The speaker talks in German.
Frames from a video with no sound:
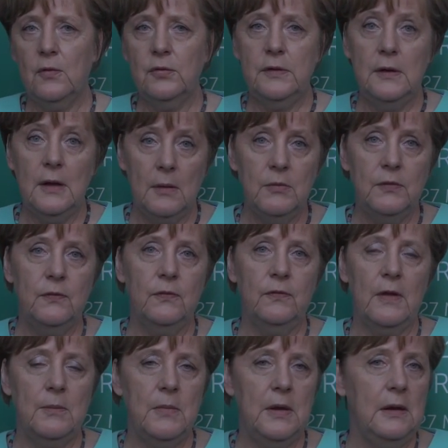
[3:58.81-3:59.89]
auch die damit
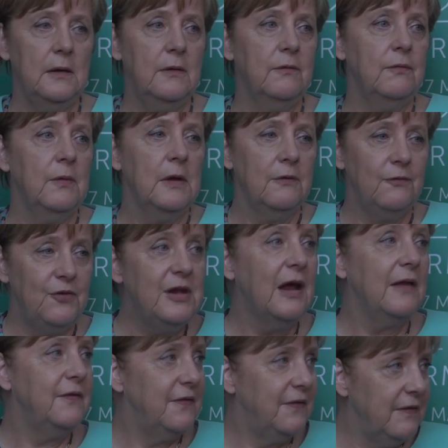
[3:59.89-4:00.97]
zusammenhängende
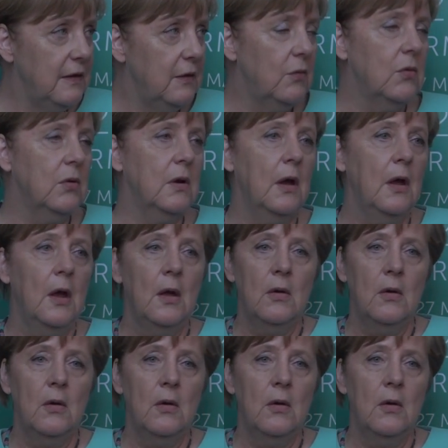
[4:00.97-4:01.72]
Finanzierung.